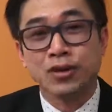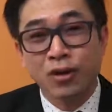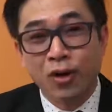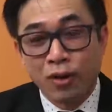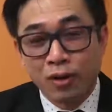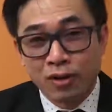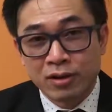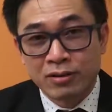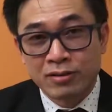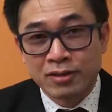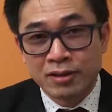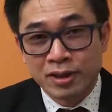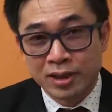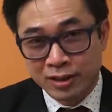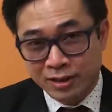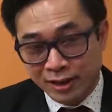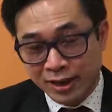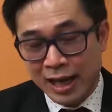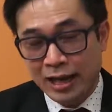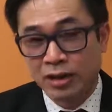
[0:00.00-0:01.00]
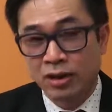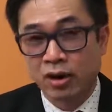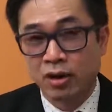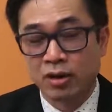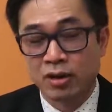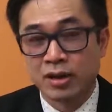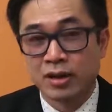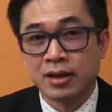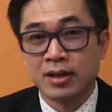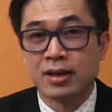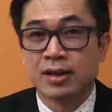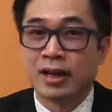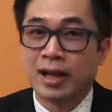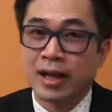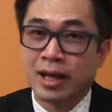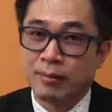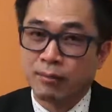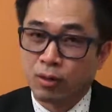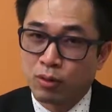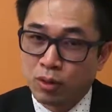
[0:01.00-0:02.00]
cho ngon nhưng đừng ăn no
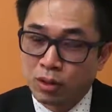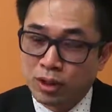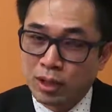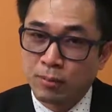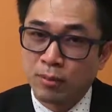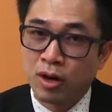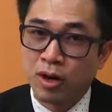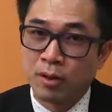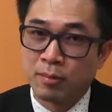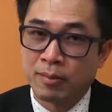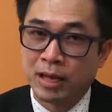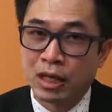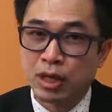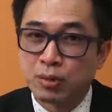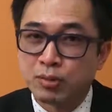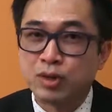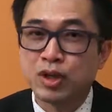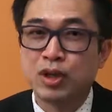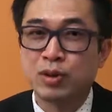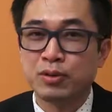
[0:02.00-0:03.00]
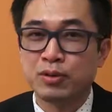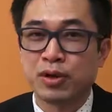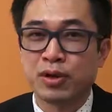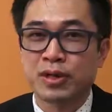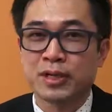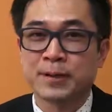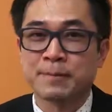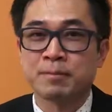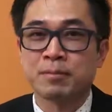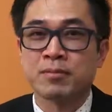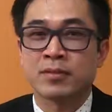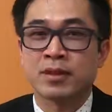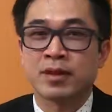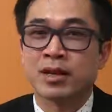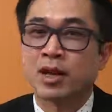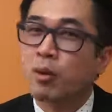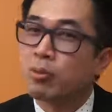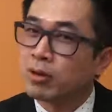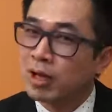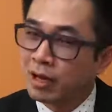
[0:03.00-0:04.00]
ăn một con tôm hùm ăn chút xíu thôi
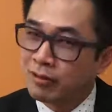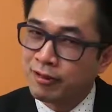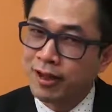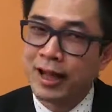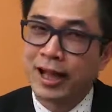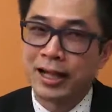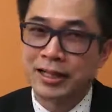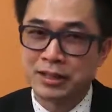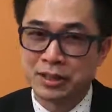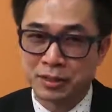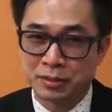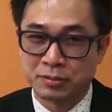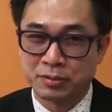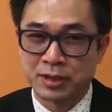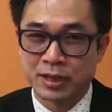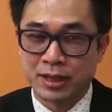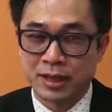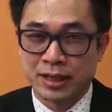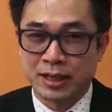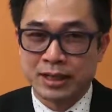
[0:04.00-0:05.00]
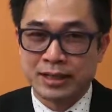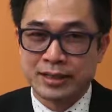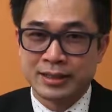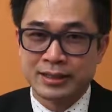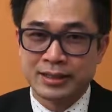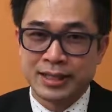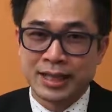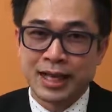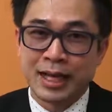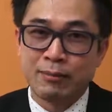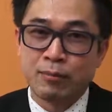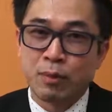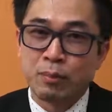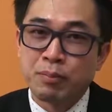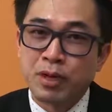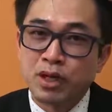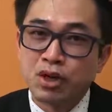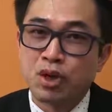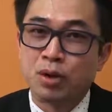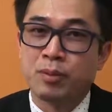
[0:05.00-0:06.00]
không cần phải ăn nhiều ăn
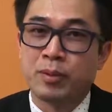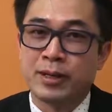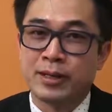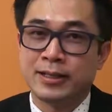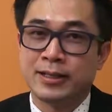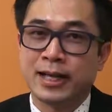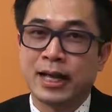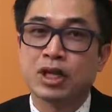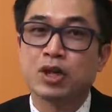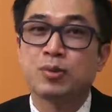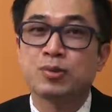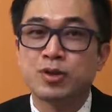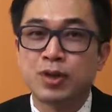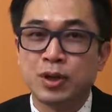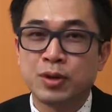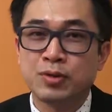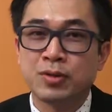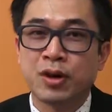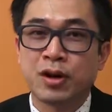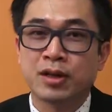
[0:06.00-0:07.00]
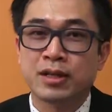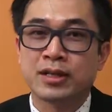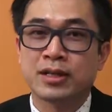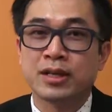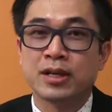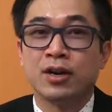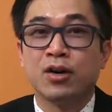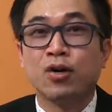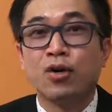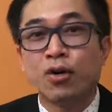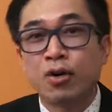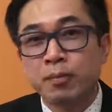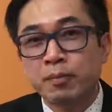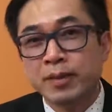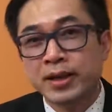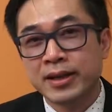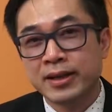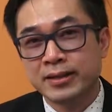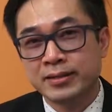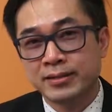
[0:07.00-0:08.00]
một miếng đồ biển ăn chút xíu thôi uống
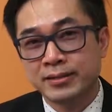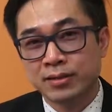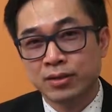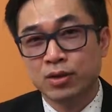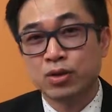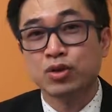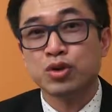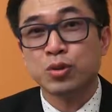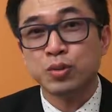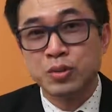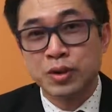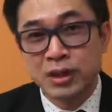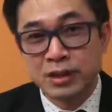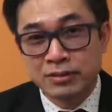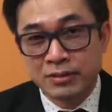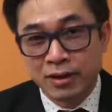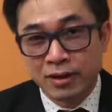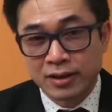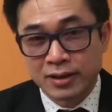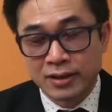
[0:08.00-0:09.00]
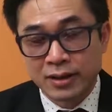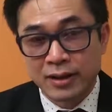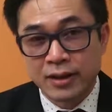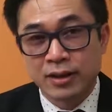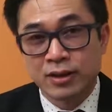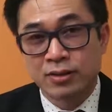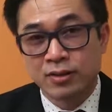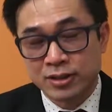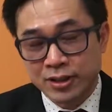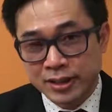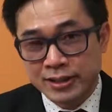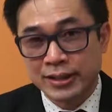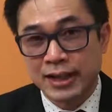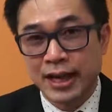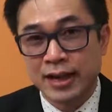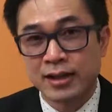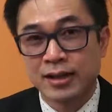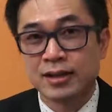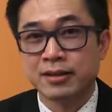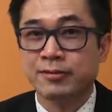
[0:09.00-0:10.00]
bia uống chút xíu thôi nó sẽ
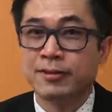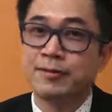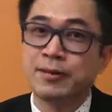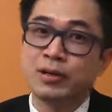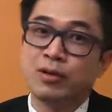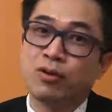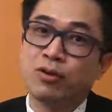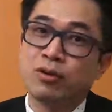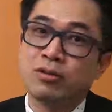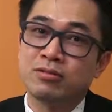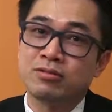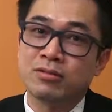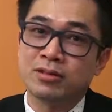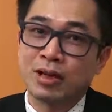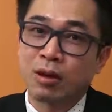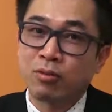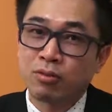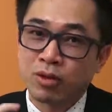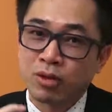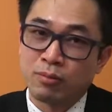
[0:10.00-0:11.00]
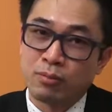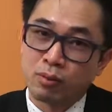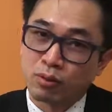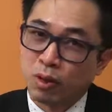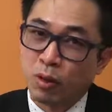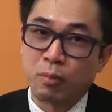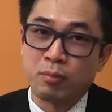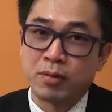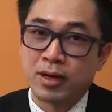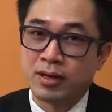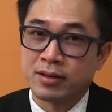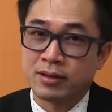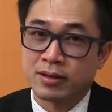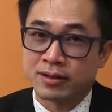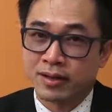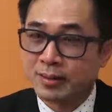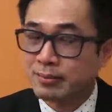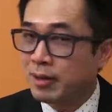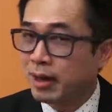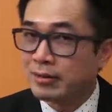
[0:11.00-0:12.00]
dễ hơn với việc uống nóc vô một thùng bia rồi
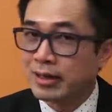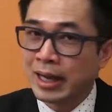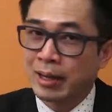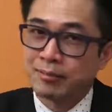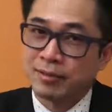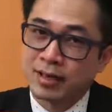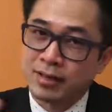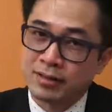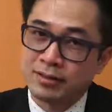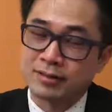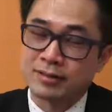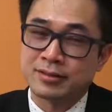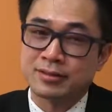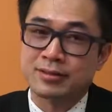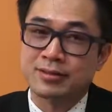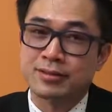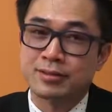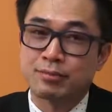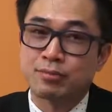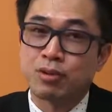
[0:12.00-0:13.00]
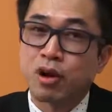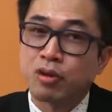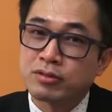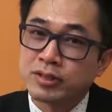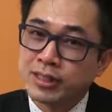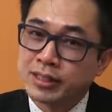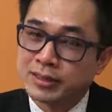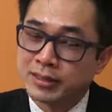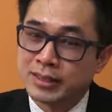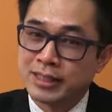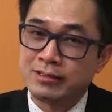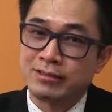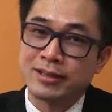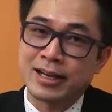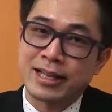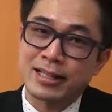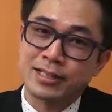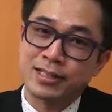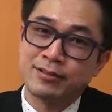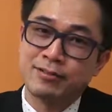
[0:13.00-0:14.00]
thì bảo đảm cái lượng protein hay uric
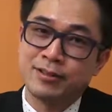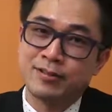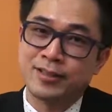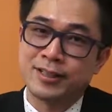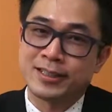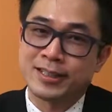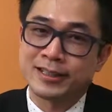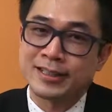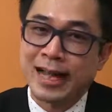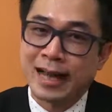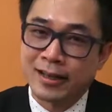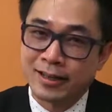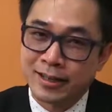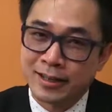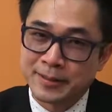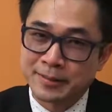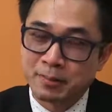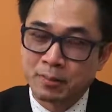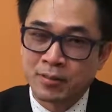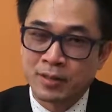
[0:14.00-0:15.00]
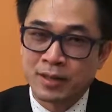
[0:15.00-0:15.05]
acid quý vị sẽ tăng lên